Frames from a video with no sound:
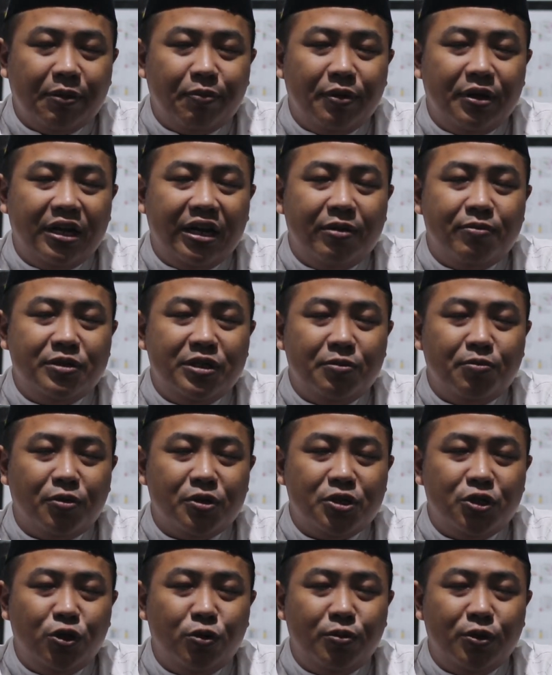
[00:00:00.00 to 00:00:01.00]
ya tapi dalam
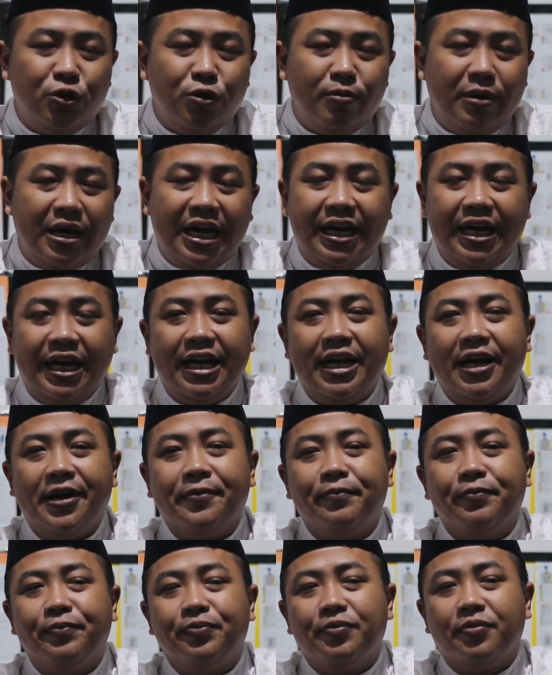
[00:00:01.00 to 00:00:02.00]
simposium itu makan
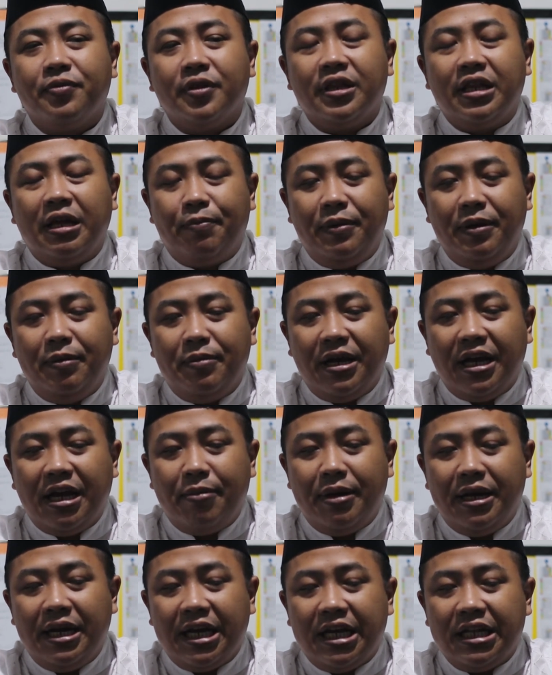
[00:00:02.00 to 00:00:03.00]
enak tapi
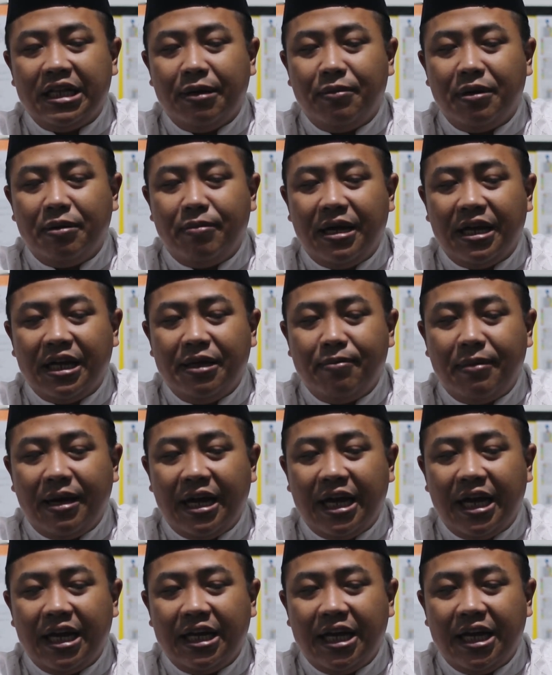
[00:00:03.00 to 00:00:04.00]
bagaimana kita
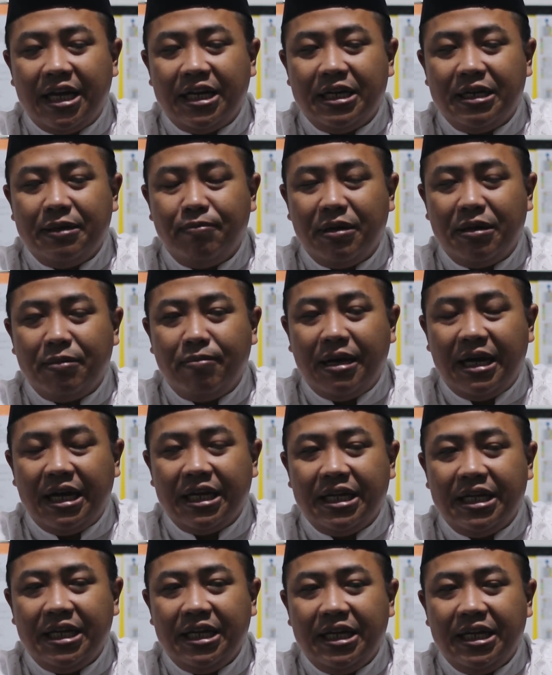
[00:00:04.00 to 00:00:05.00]
berbagi makanan
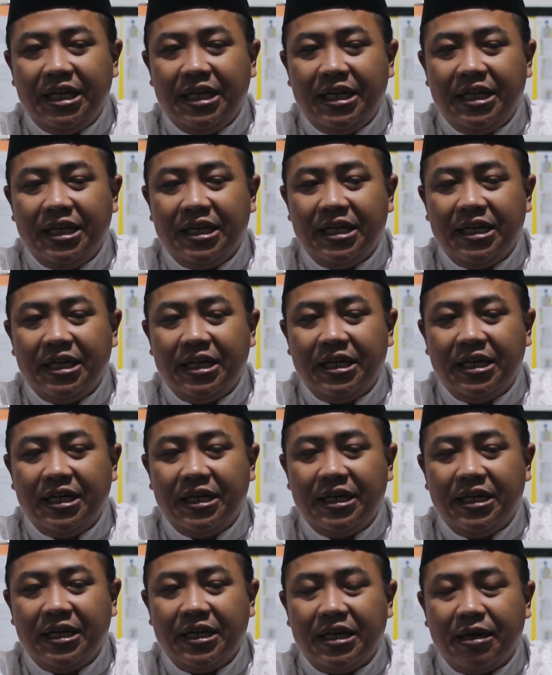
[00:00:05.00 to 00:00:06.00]
berbagi
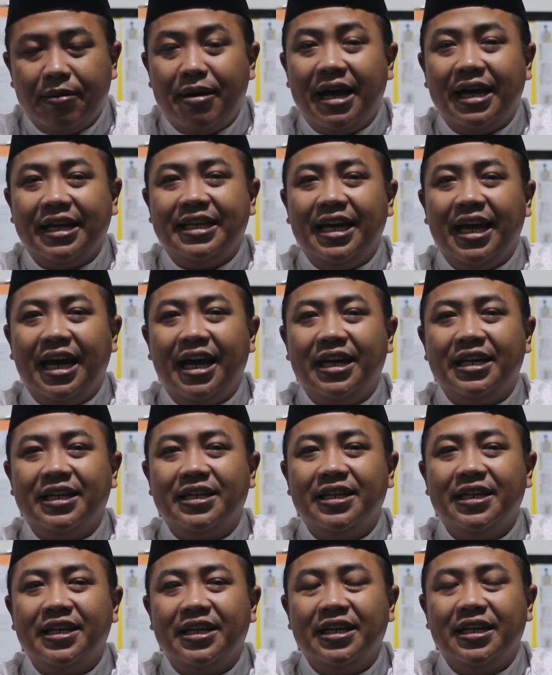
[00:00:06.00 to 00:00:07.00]
eh,
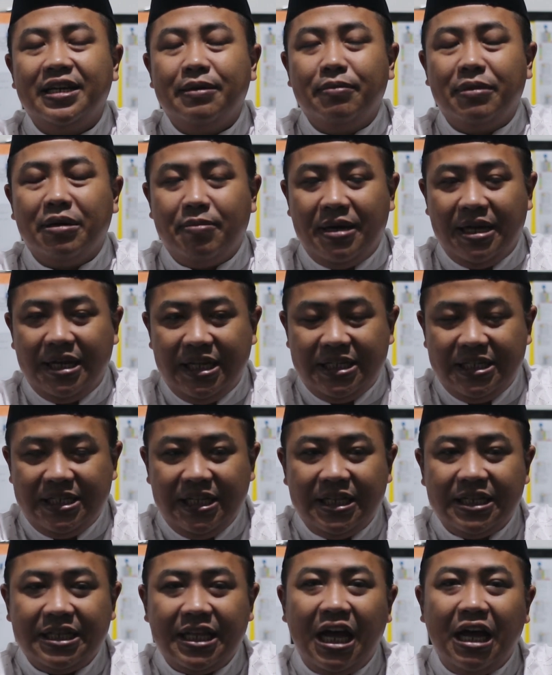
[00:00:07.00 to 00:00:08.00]
kebahagiaan
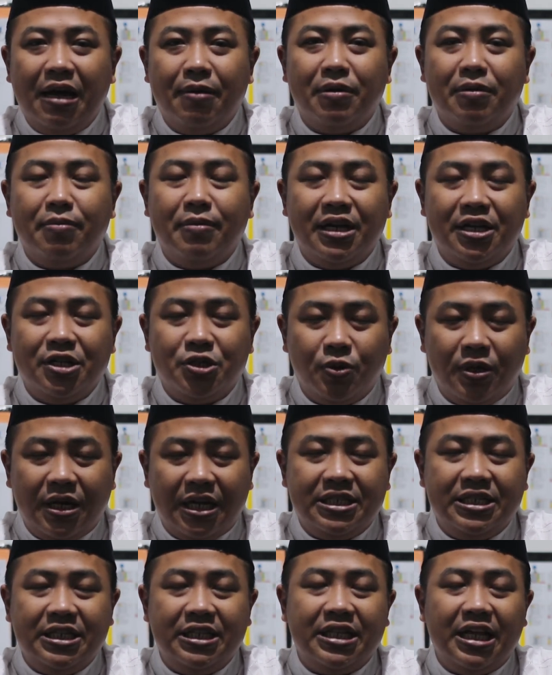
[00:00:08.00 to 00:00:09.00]
berbagi cita berbagi
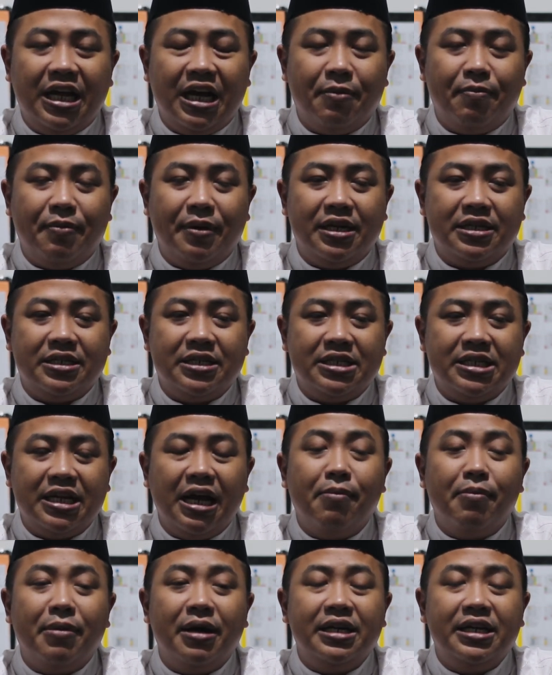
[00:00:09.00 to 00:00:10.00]
sukacita kepada
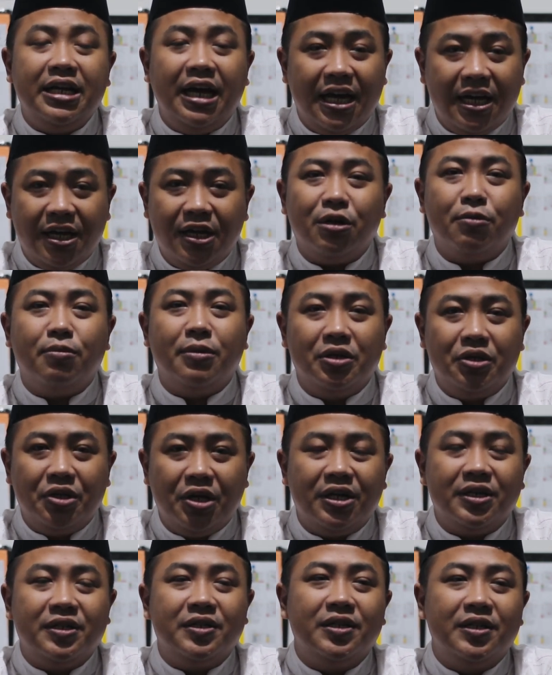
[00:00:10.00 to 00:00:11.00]
sesama di akhir
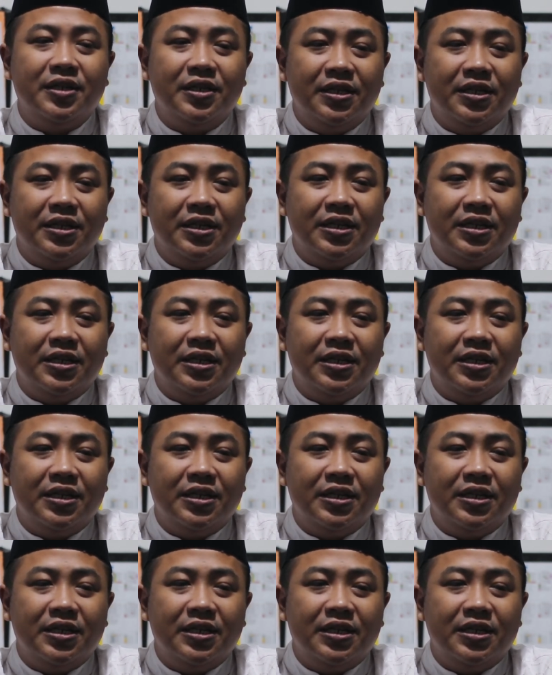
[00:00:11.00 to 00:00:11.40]
Ramadan